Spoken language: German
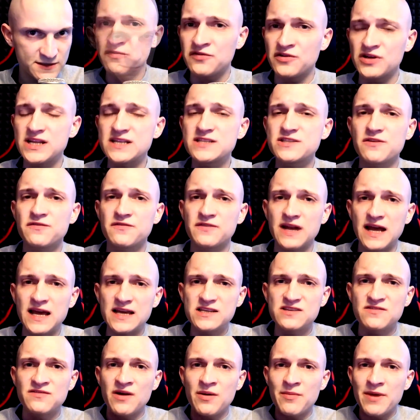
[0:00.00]
Von jetzt auf
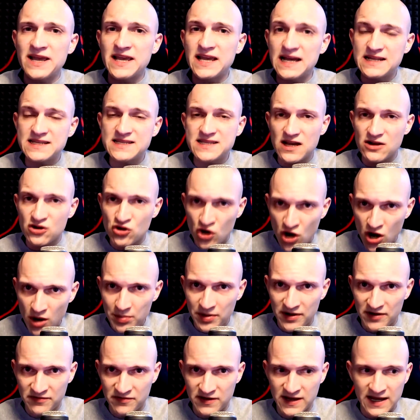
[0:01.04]
gleich war mein ganzer
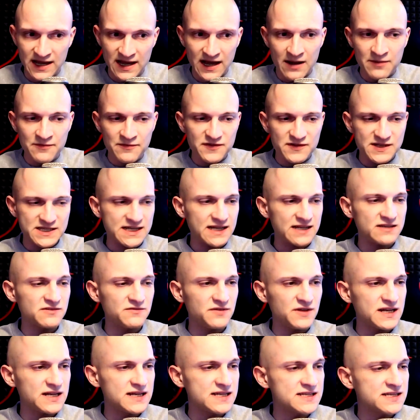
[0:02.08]
Körper verkrampft. Ich hatte
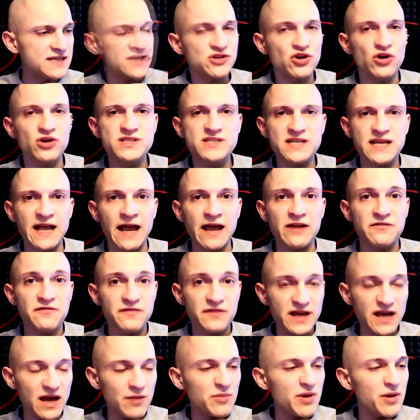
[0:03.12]
wirklich, ich konnte keinen
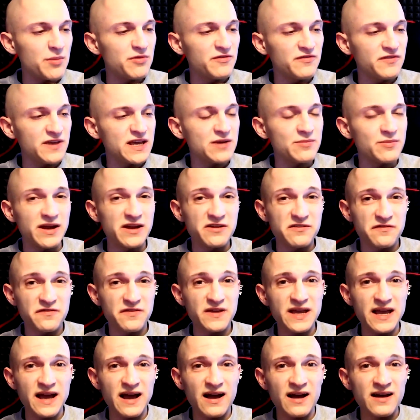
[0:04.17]
Finger mehr bewegen. Meine
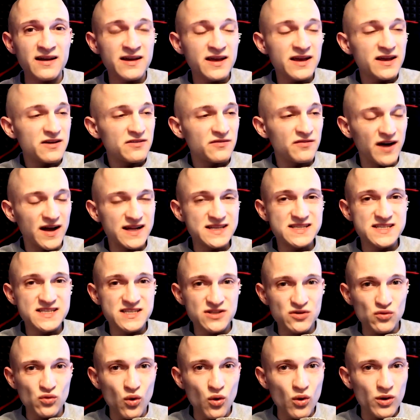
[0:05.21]
Finger waren
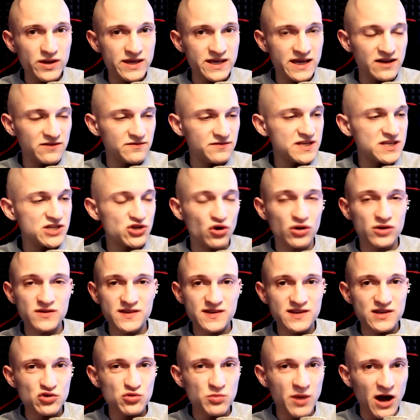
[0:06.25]
so irgendwie, ich
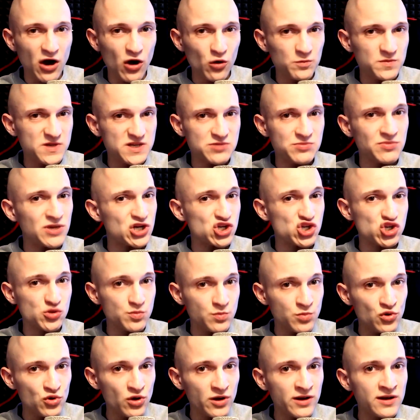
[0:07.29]
konnte die überhaupt nicht mehr
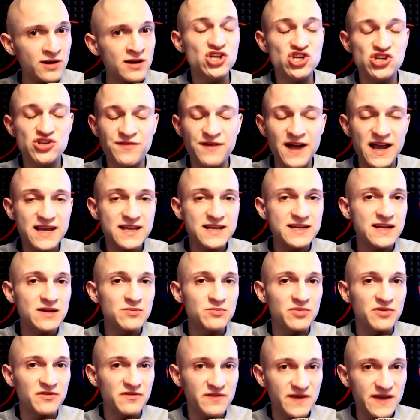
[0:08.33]
spüren, geschweige
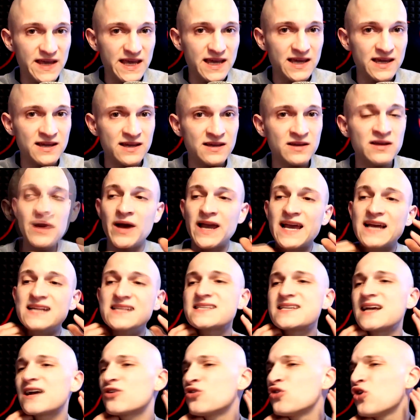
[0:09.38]
denn bewegen. Mein
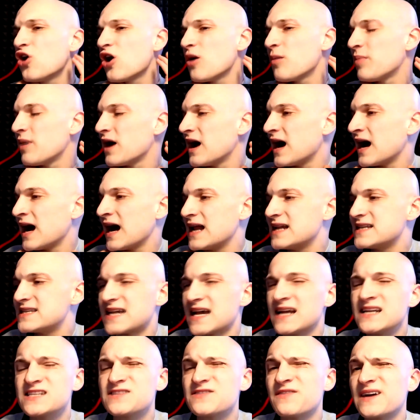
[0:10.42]
ganzer Körper, Hals,
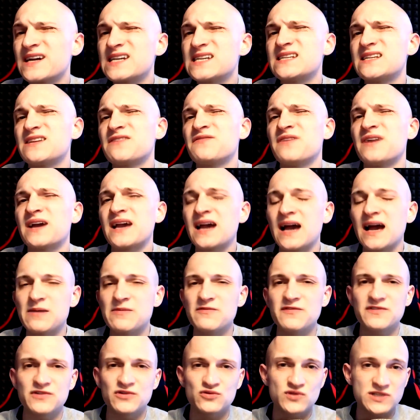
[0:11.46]
alles war richtig
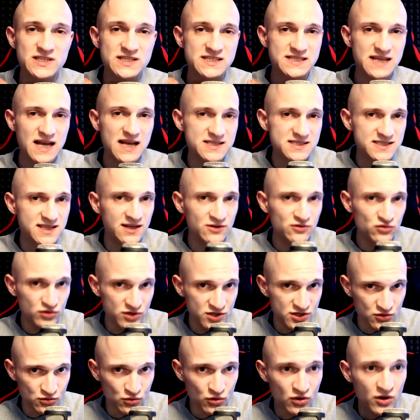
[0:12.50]
verkrampft und ich saß da nur
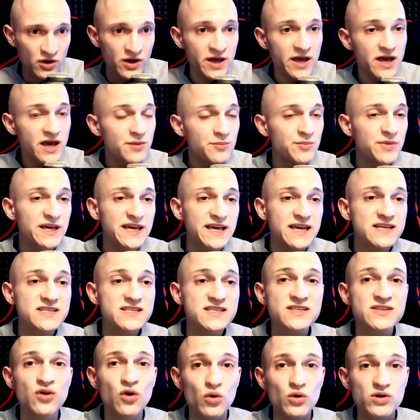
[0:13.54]
so. Mir
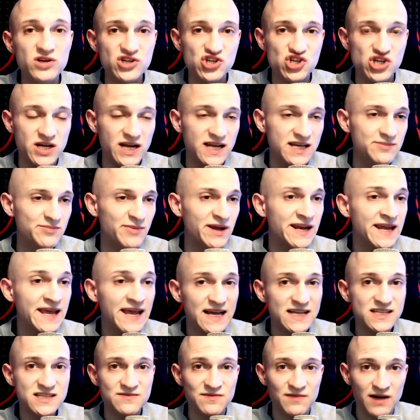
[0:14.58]
ging's todesschlecht, mein
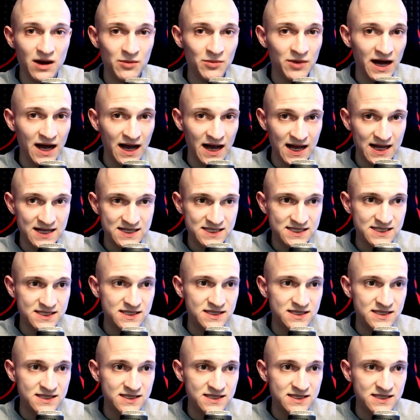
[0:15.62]
Herz war am Rasen.